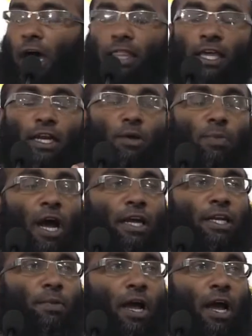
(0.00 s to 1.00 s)
அதற்கு
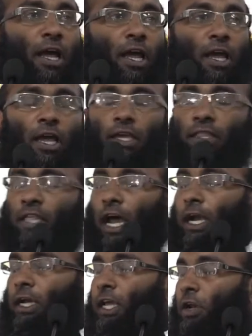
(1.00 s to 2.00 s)
மாற்றமாக இந்த
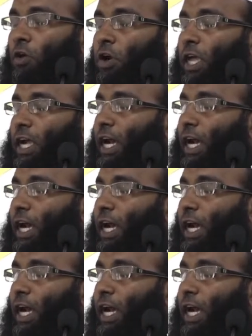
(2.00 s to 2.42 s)
அந்நியருடைய